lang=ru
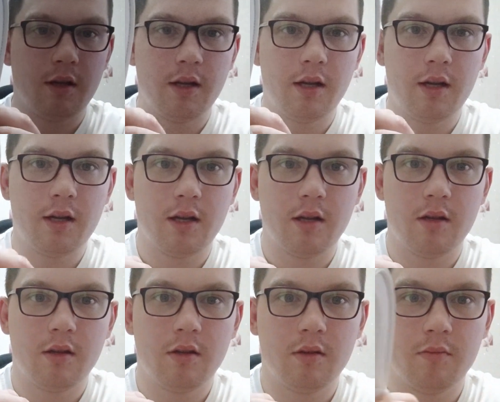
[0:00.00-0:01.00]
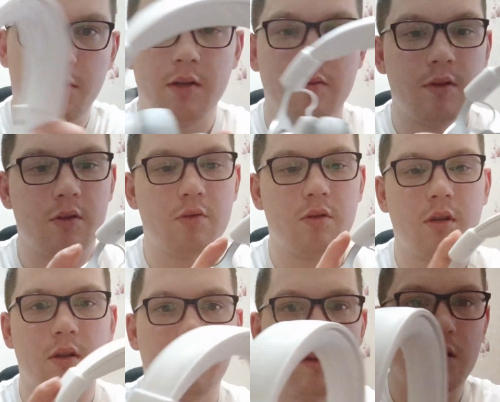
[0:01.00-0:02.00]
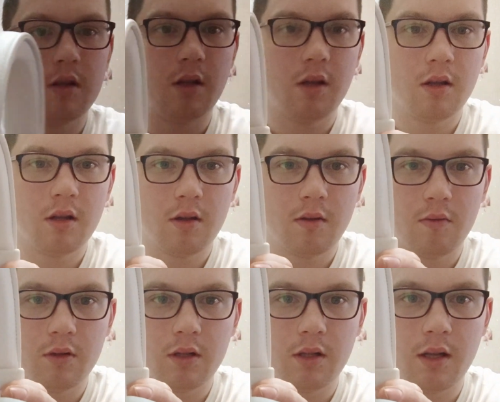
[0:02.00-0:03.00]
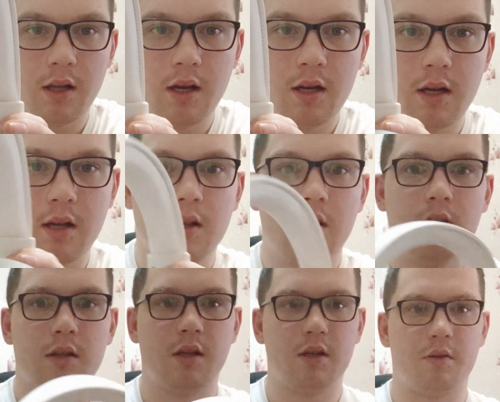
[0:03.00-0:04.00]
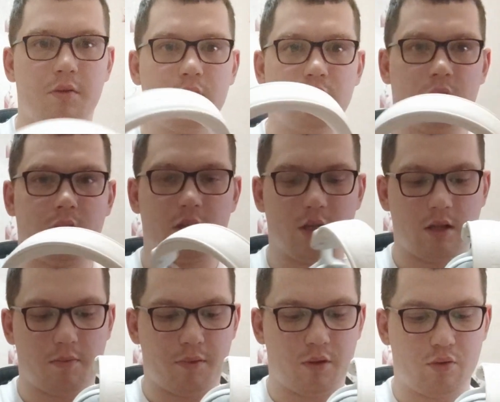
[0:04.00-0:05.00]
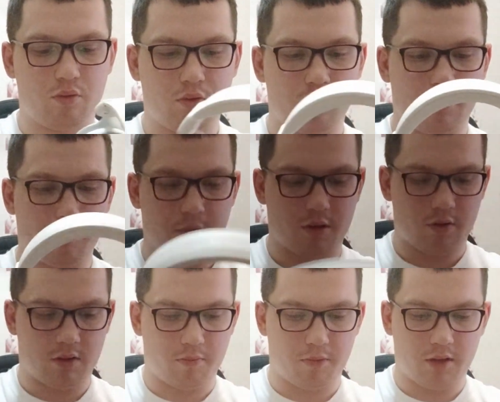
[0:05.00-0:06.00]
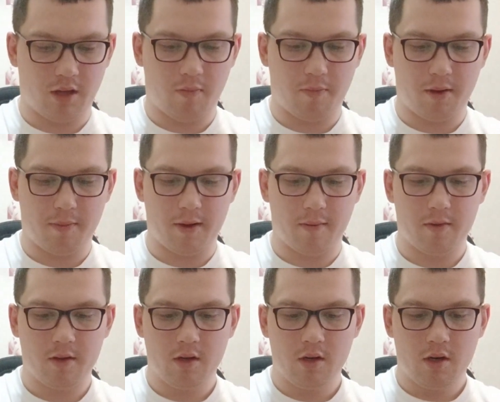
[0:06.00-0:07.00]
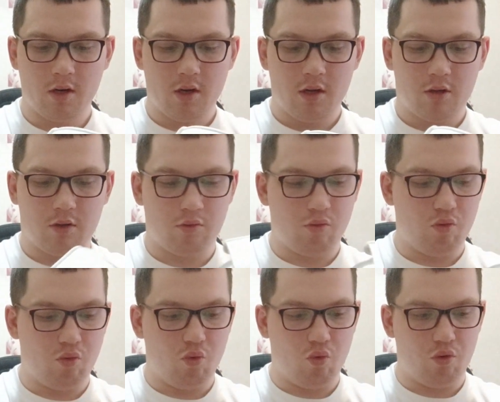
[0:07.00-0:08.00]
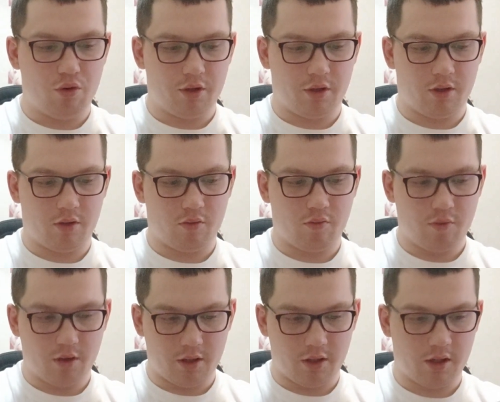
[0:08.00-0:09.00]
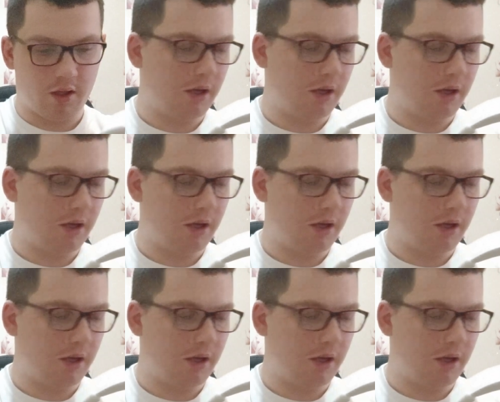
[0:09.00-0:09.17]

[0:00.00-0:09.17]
L, блин, вы что-то не видите, да? Вот она, Элька. Также все у нас это присутствует. И, пожалуйста, без всяких проблем. Слушайте, ну выглядит,